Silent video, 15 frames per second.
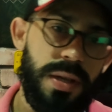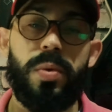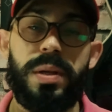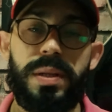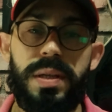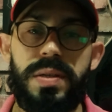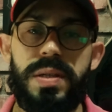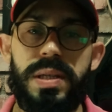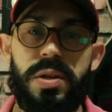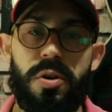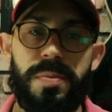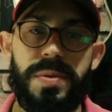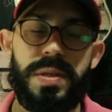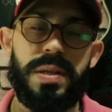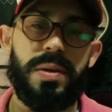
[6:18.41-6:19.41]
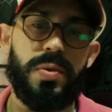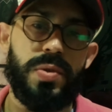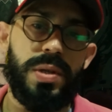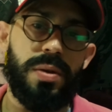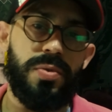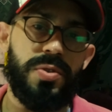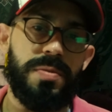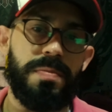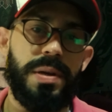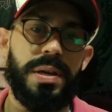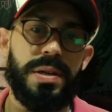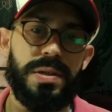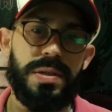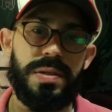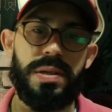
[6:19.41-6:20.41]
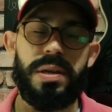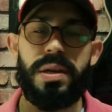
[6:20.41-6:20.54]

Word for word: Uma terceira opção alimentação são os peixes,